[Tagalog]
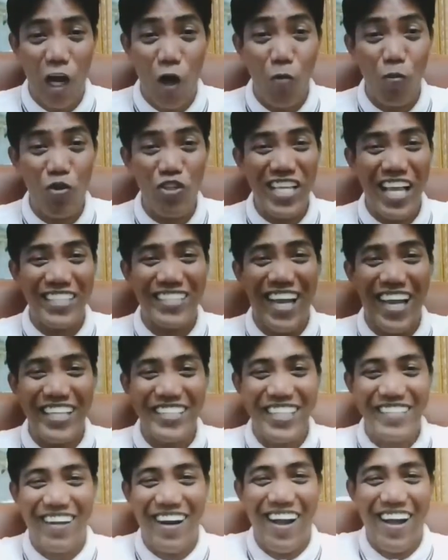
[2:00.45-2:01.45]
ako po sasakay
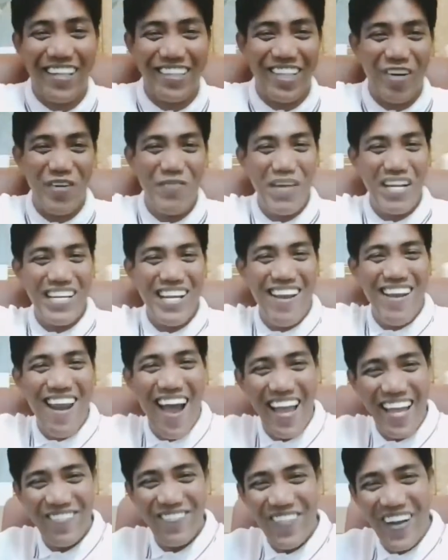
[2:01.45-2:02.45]
sa truck at ako'y
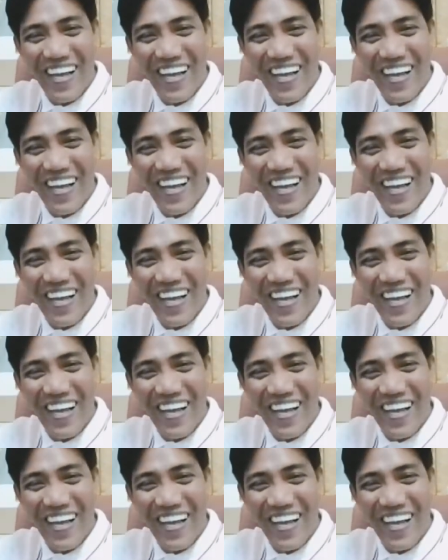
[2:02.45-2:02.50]
magla-live.